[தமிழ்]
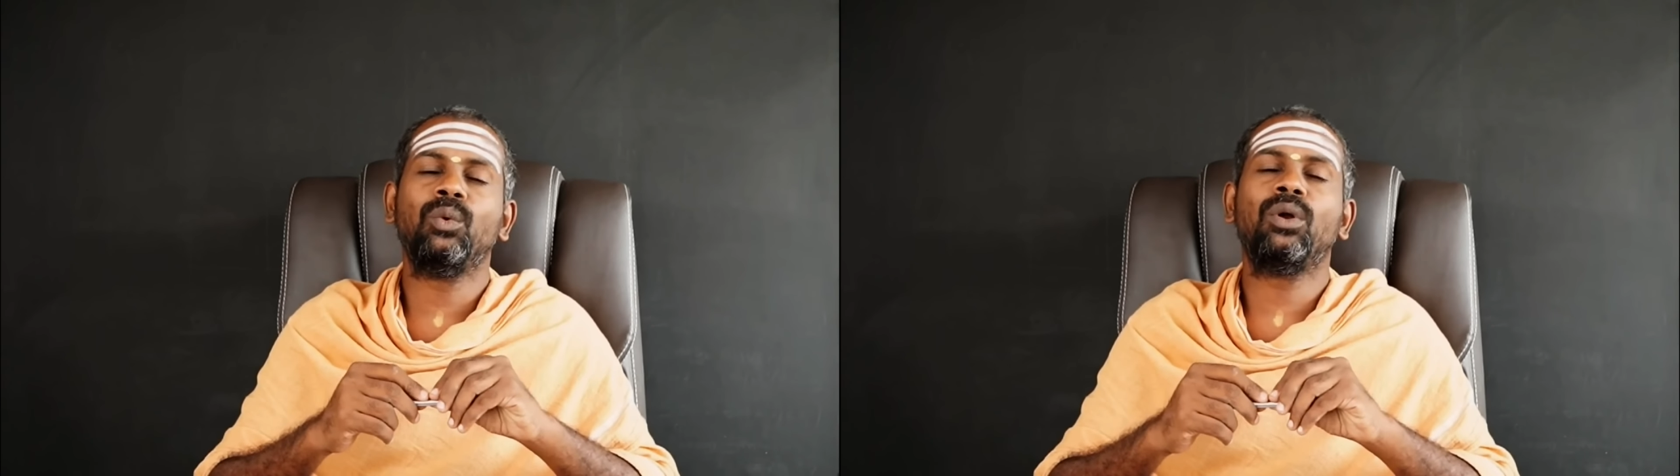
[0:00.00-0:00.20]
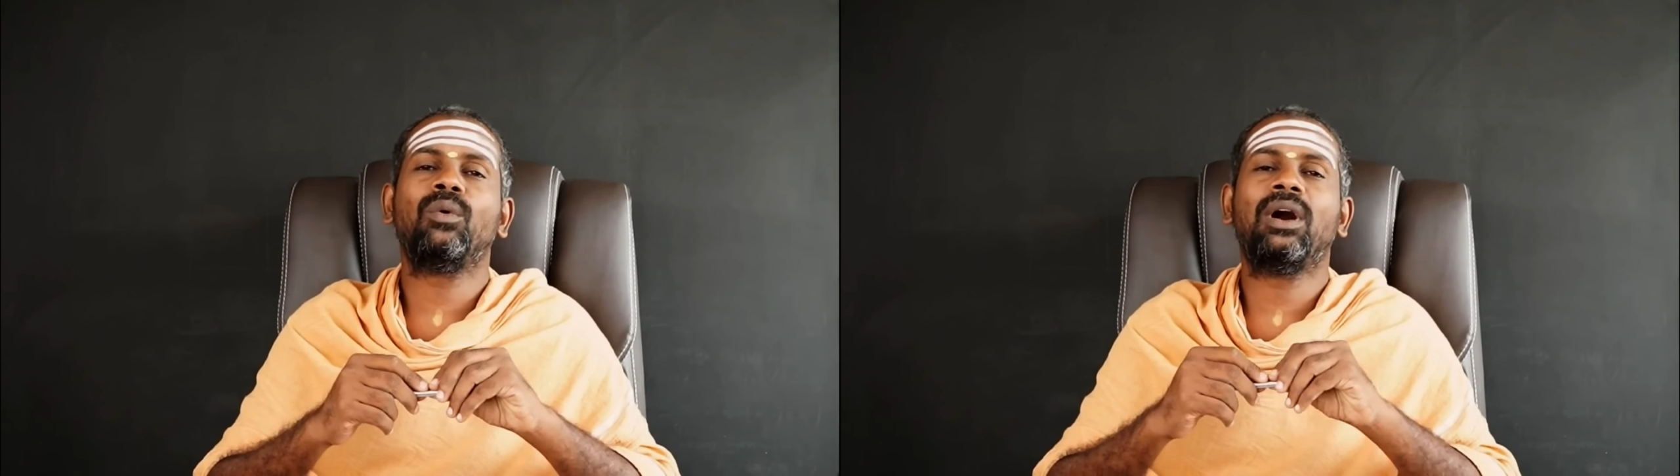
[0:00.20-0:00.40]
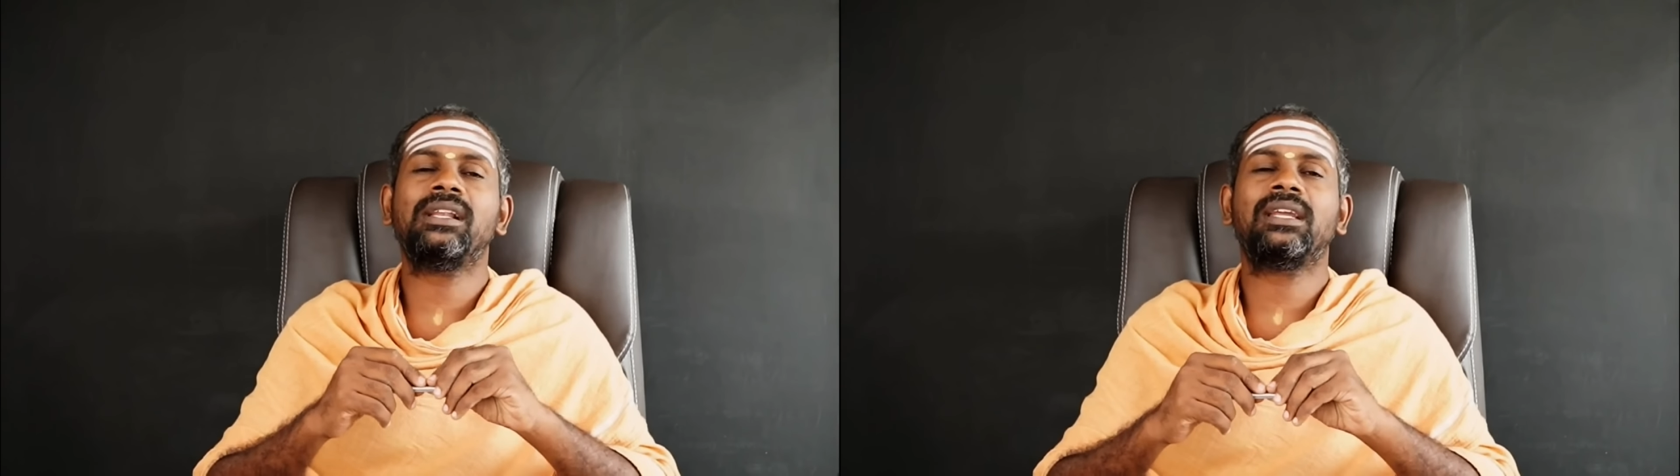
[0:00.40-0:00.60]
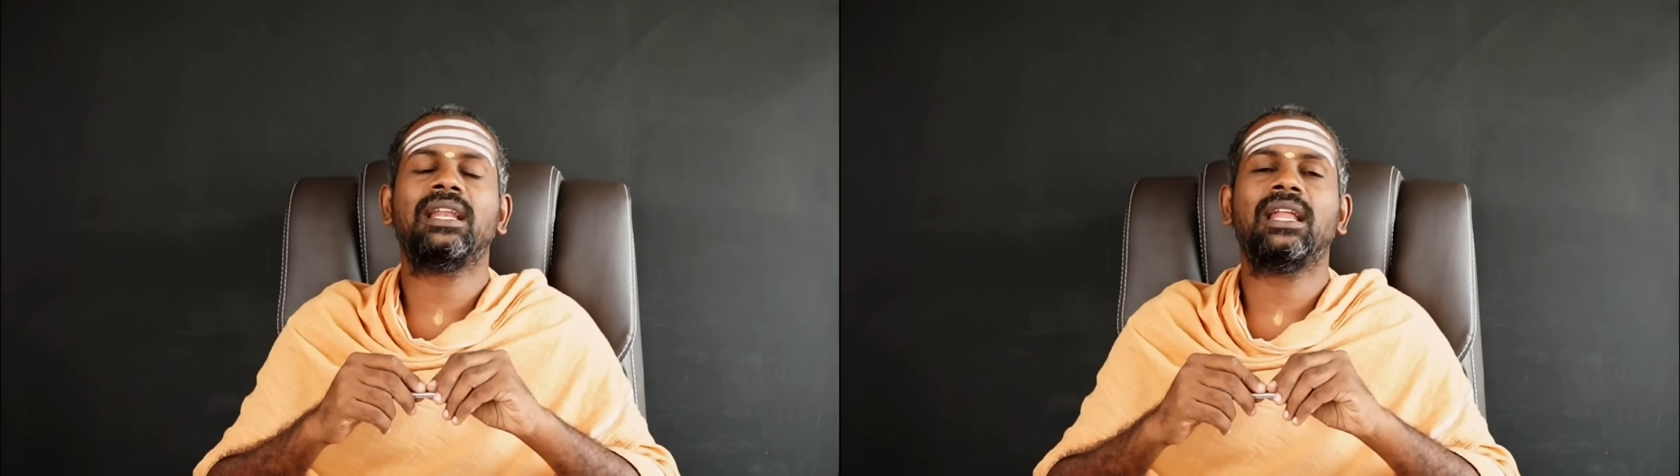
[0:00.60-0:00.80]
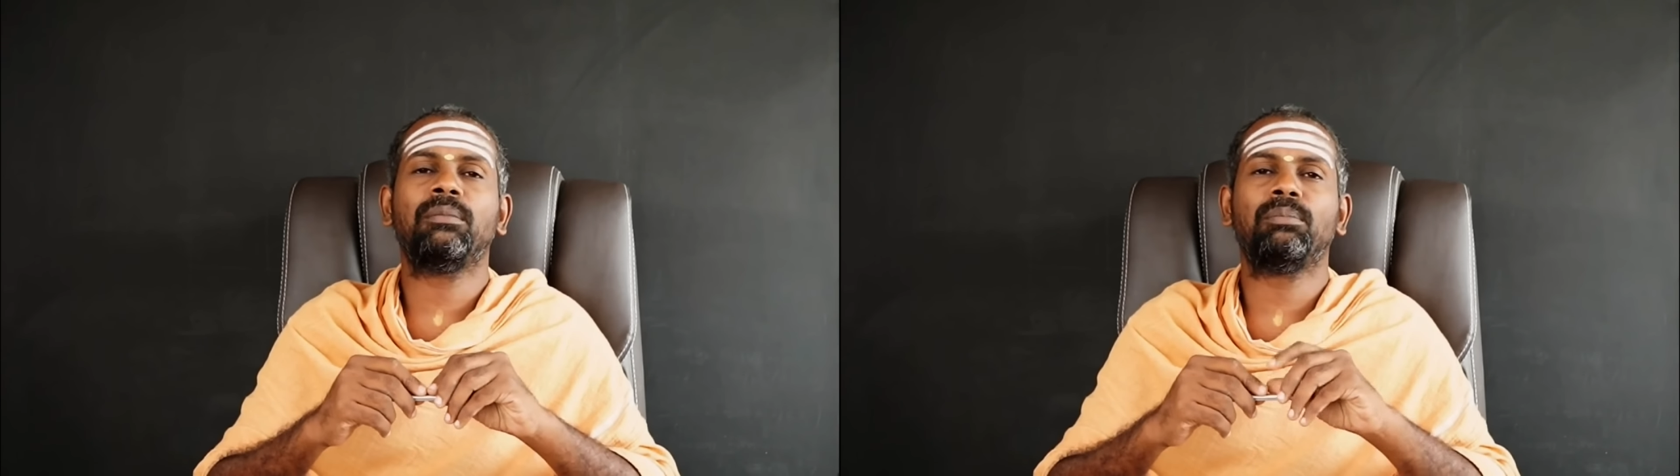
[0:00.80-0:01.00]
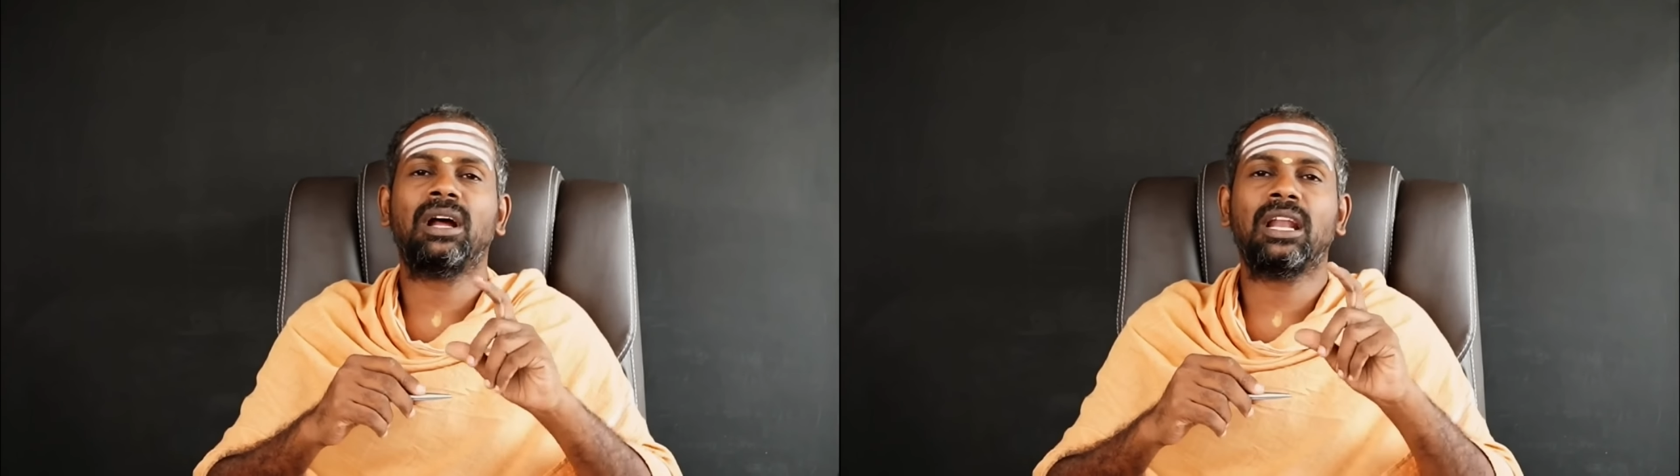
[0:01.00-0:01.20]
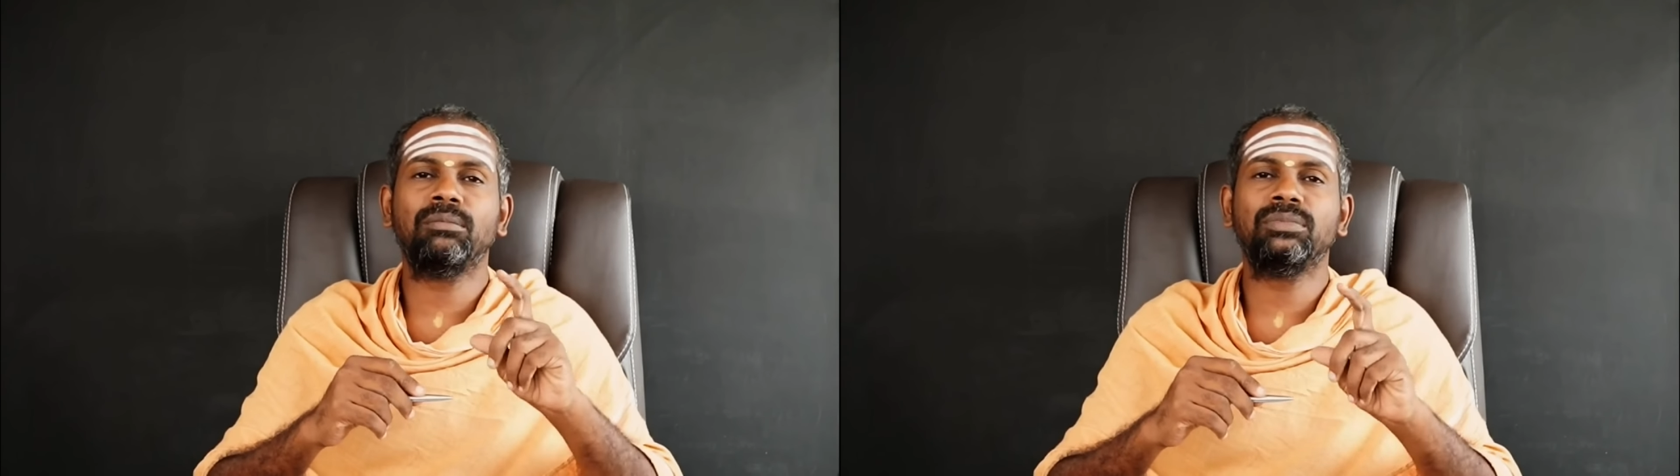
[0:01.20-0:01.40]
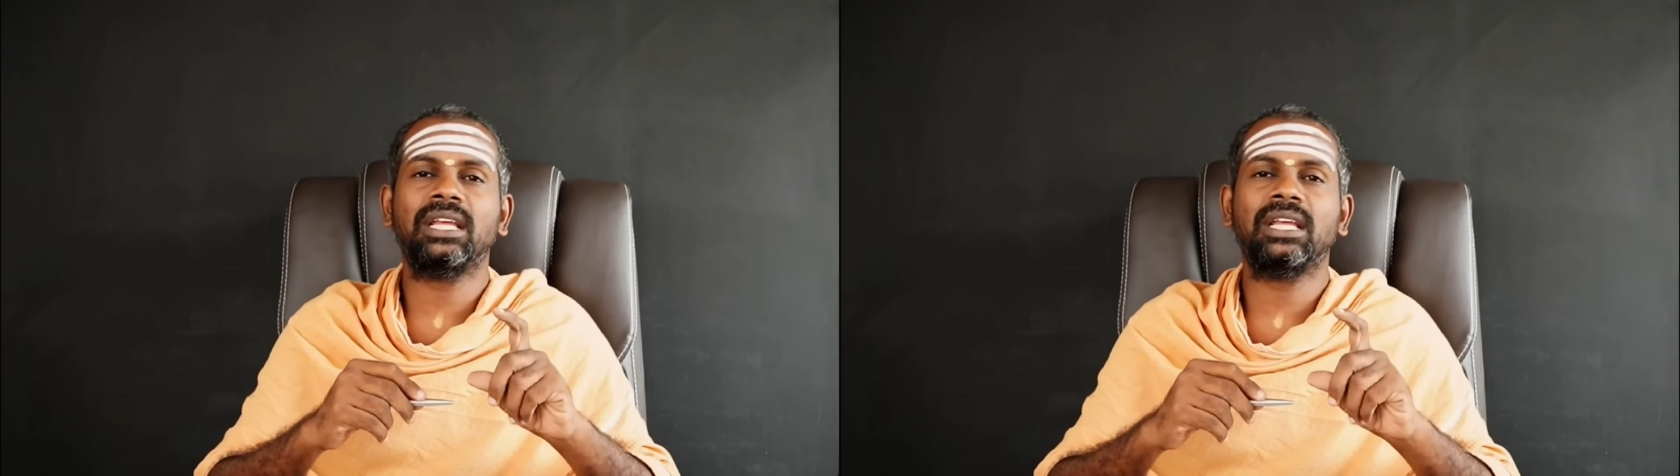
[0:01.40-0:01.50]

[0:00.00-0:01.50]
உங்கள் வாழ்க்கையில் மனம்